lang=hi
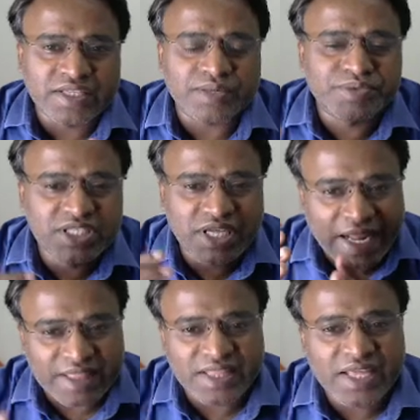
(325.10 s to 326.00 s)
ये सब चीज़ें
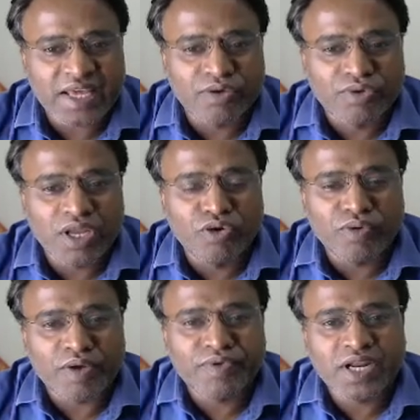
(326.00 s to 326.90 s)
रहती हैं क्योंकि
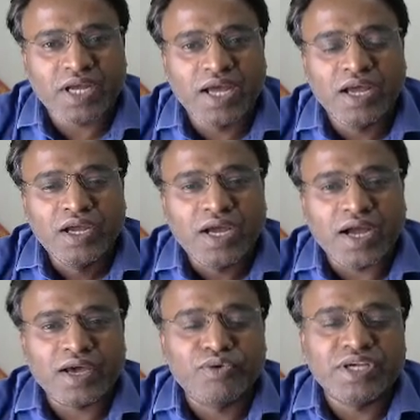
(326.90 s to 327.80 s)
लोग आग फिर
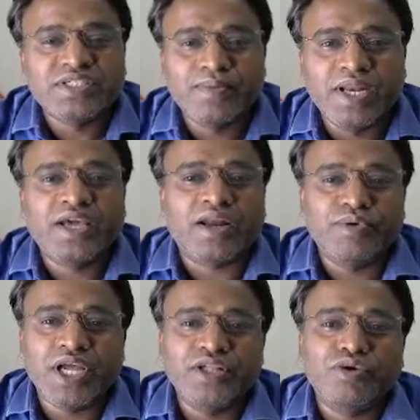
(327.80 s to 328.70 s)
अगर उनकी सिविल ही ख़राब
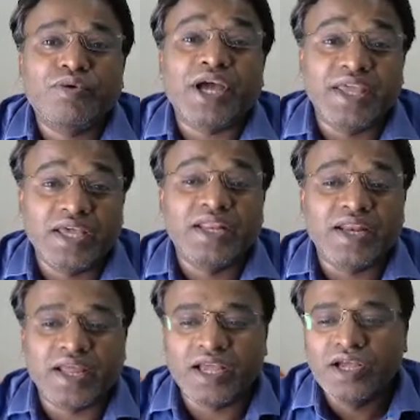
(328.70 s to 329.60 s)
हो जाएगी तो वो कहीं के नहीं
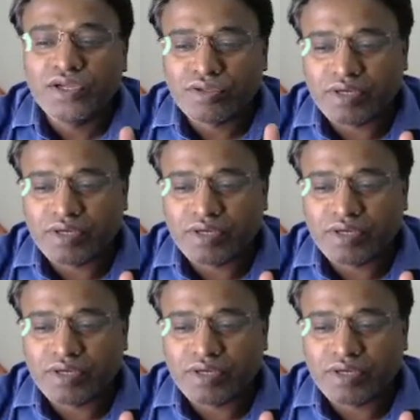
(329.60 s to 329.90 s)
रहेंगे तो